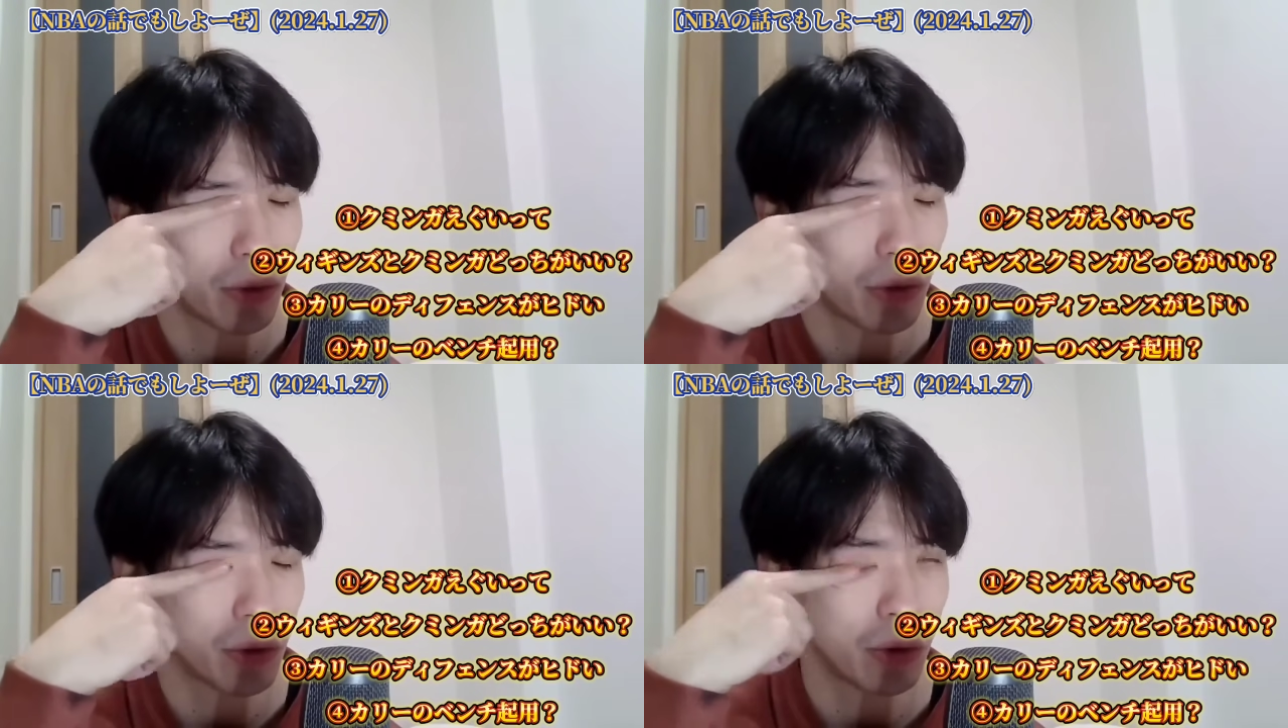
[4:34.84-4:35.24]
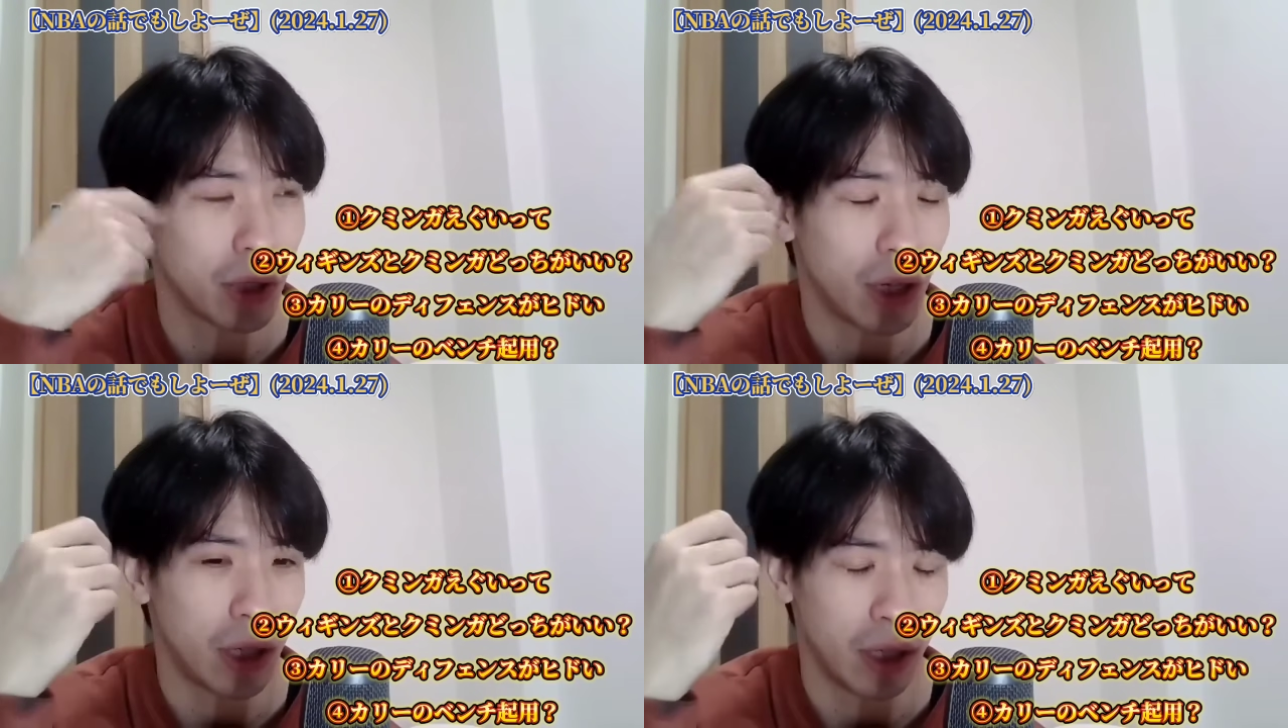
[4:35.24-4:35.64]
て能
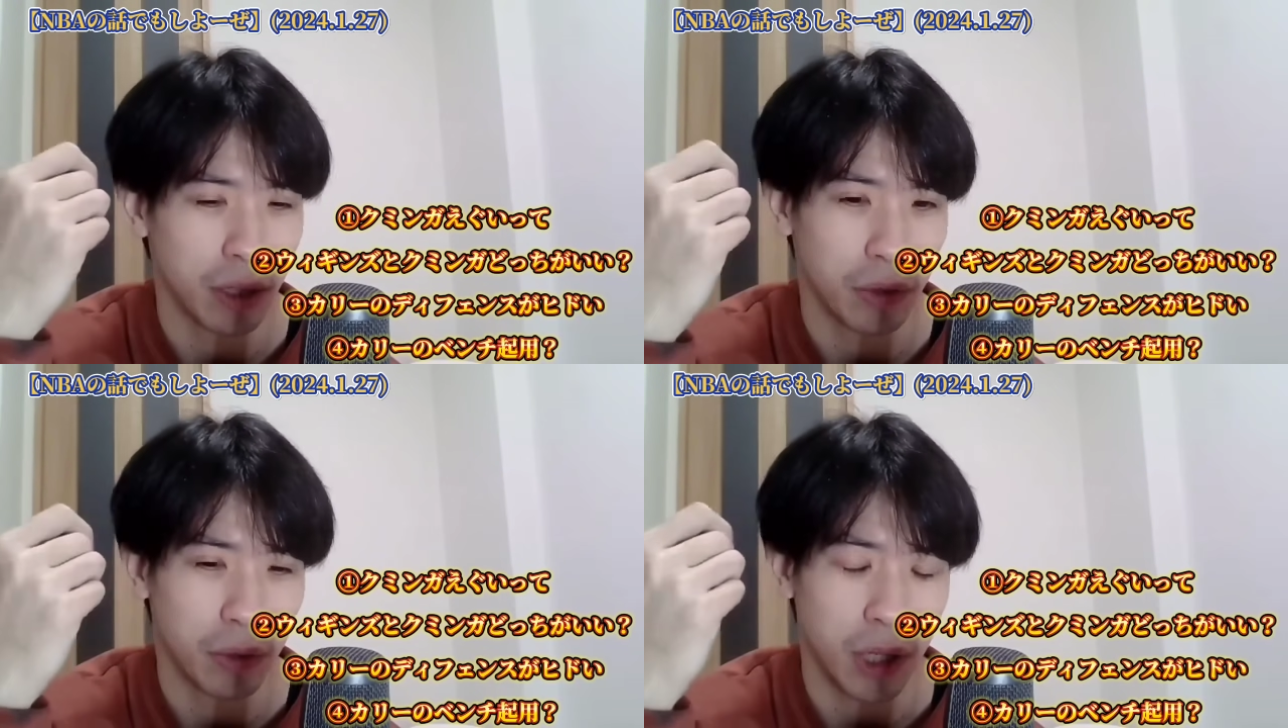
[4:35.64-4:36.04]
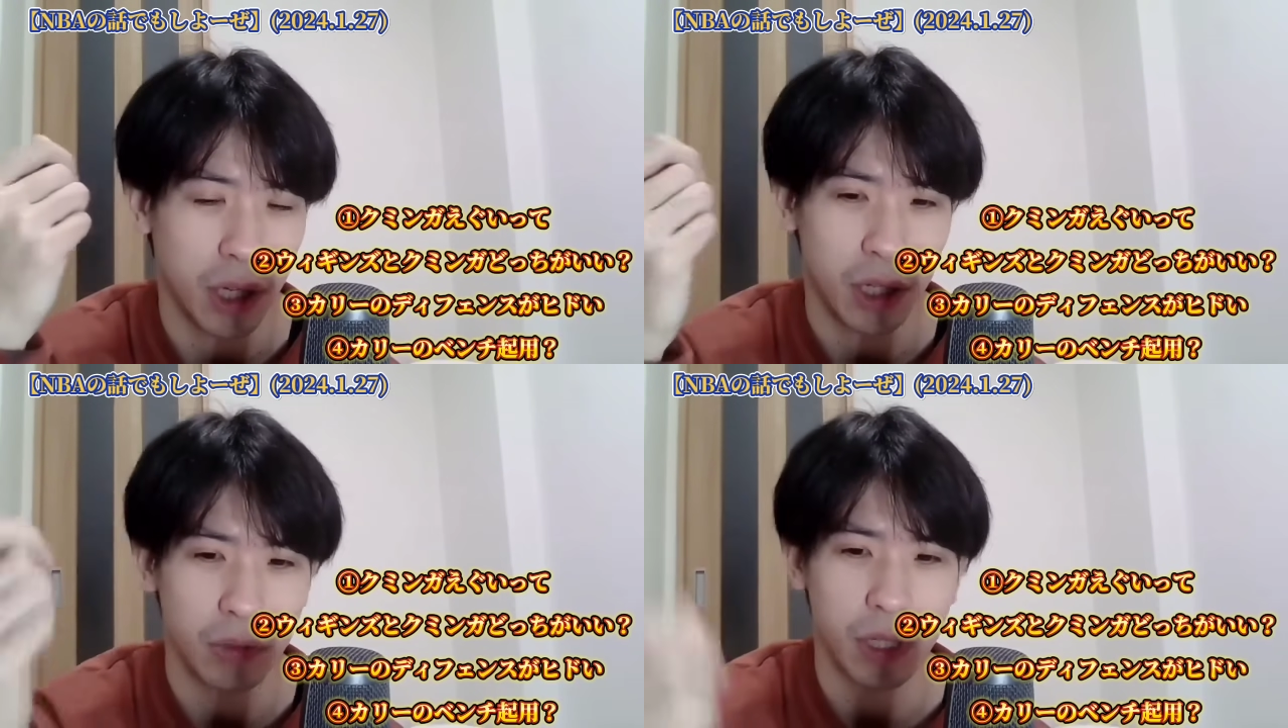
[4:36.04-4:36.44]
力が評
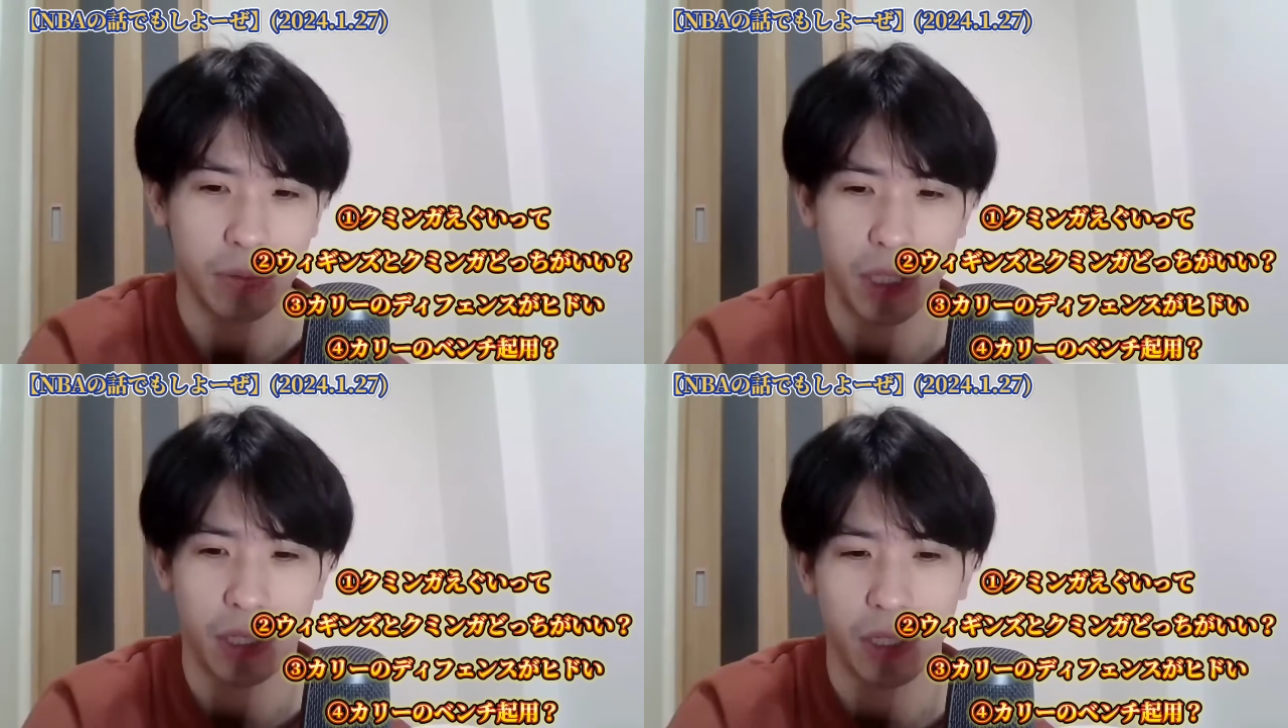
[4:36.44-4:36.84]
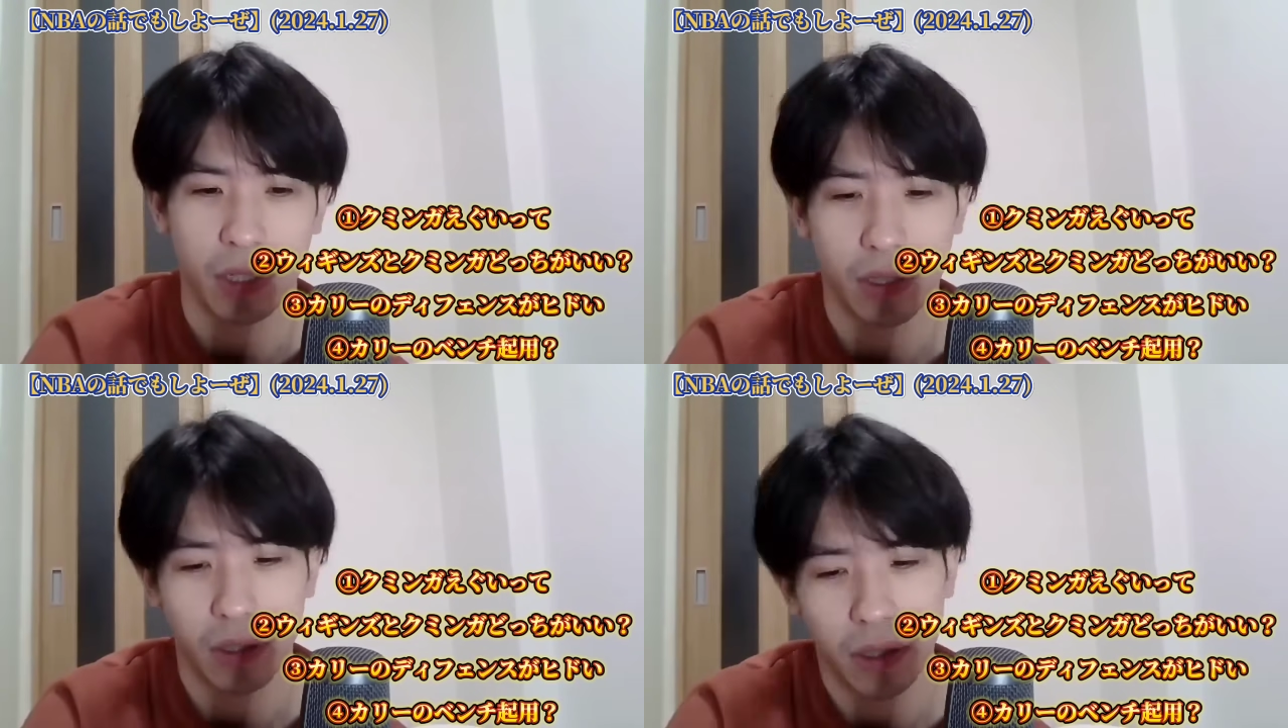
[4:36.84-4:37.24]
価上がるかみたいな